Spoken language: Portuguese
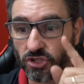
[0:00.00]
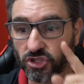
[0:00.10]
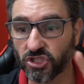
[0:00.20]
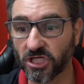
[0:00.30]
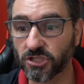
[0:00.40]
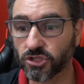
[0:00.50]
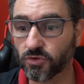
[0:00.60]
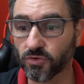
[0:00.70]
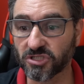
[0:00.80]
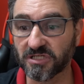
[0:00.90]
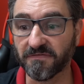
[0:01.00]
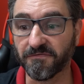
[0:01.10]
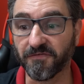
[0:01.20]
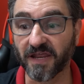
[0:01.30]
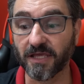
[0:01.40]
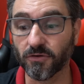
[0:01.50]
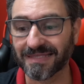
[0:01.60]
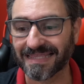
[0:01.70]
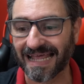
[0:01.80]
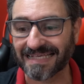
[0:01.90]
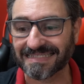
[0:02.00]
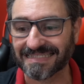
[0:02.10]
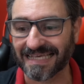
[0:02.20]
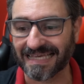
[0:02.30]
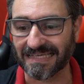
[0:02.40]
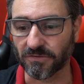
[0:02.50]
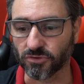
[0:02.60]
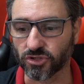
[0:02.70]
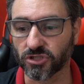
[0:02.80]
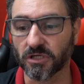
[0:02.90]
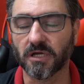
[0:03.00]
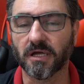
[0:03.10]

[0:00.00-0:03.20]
Discos de freio traseiros